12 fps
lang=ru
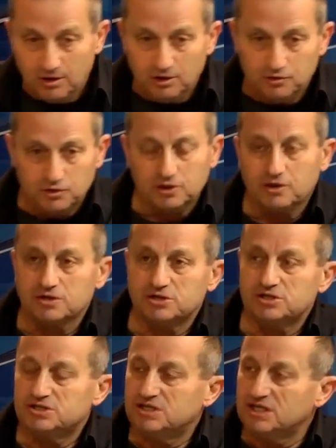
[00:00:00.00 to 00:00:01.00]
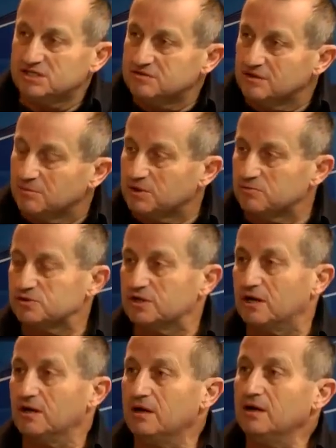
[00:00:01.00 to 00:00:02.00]
Но это также естественно, потому
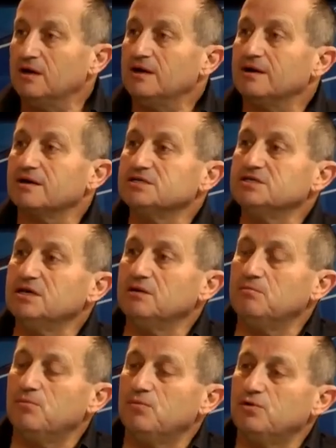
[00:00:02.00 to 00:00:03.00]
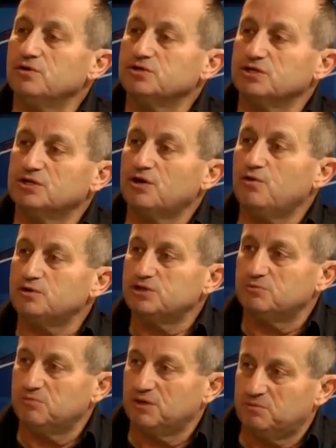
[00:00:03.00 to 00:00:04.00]
что Россия может и
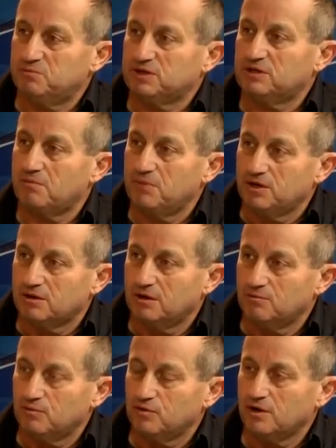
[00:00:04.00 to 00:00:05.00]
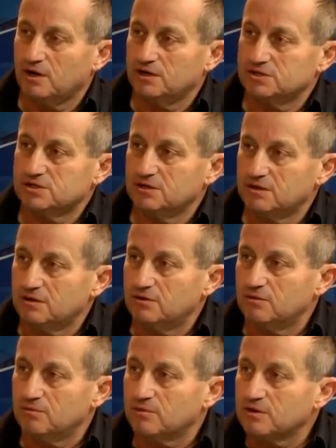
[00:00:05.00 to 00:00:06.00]
хочет быть потребителем украинской
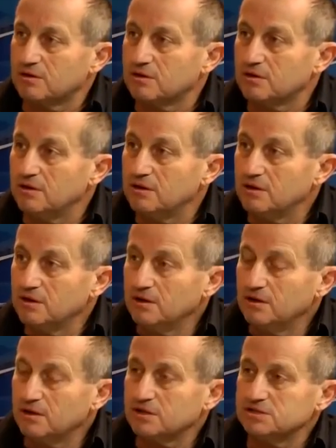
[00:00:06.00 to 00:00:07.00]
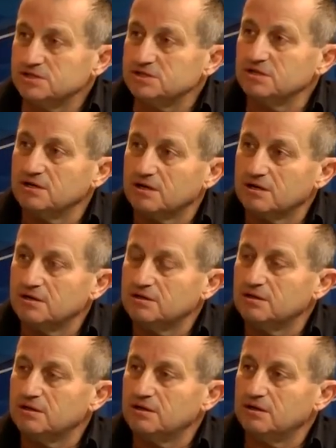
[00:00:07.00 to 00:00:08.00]
экономики. Российские
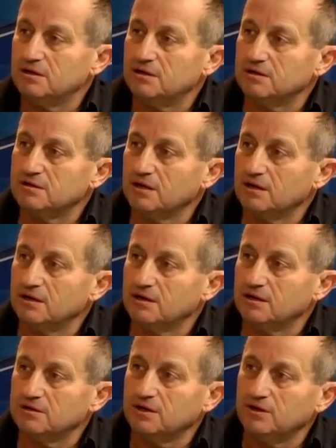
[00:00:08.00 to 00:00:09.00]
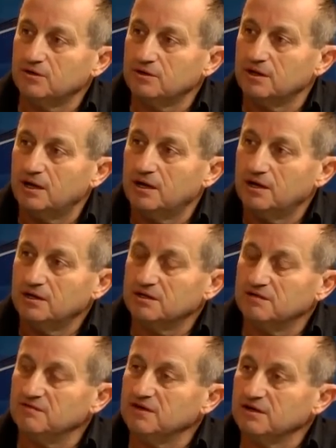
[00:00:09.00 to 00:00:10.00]
ракеты летя, летают на
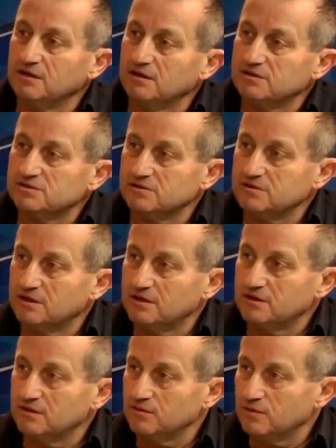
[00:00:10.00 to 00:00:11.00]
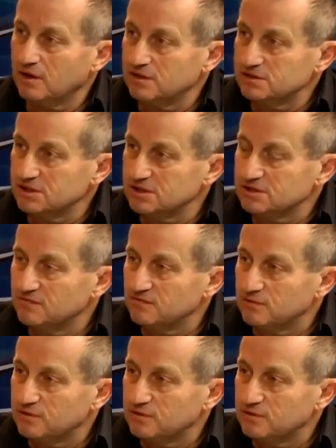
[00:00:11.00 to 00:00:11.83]
двигателях, созданных на Украине. Российские заводах.